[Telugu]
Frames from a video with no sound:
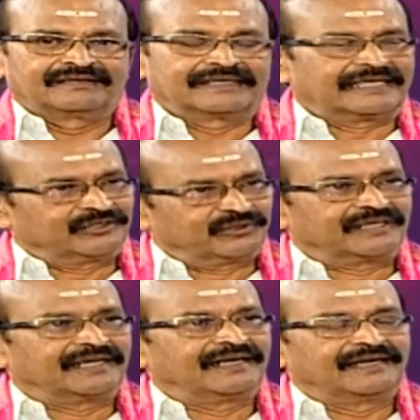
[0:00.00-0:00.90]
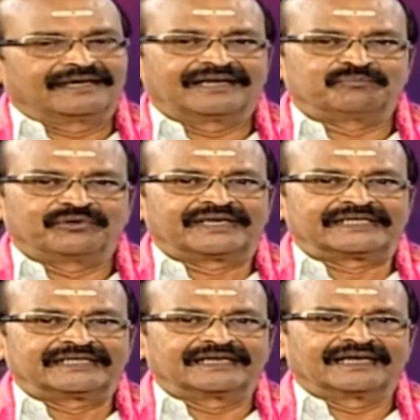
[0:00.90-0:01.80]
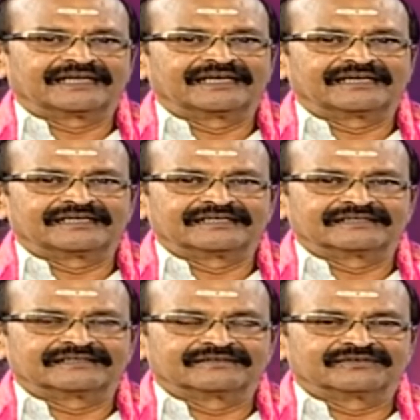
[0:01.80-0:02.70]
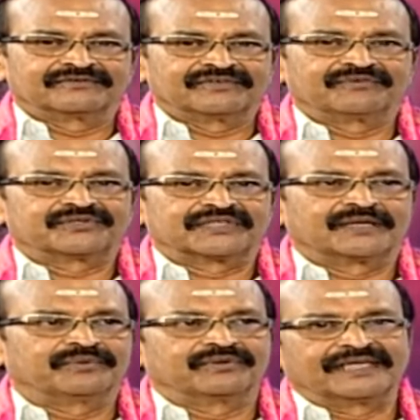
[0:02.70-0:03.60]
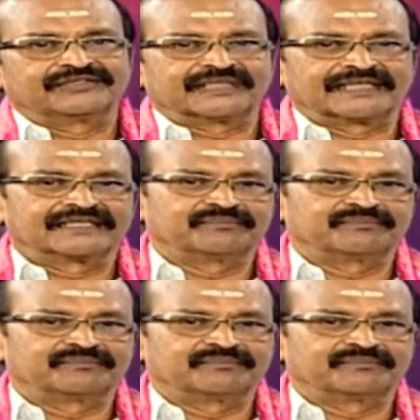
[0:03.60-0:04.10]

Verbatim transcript: కనకదుర్గ అమ్మవారి ఆలయాన్ని వ్యవస్థాపకులు ఆయన చక్కటి